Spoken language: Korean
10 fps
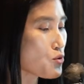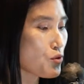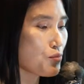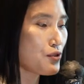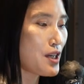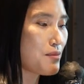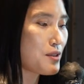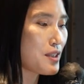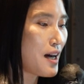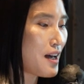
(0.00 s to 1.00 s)
쪽
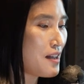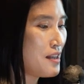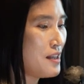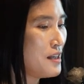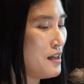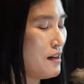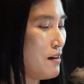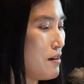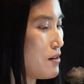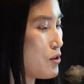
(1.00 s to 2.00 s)
분야입니다.
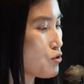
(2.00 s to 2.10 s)
어,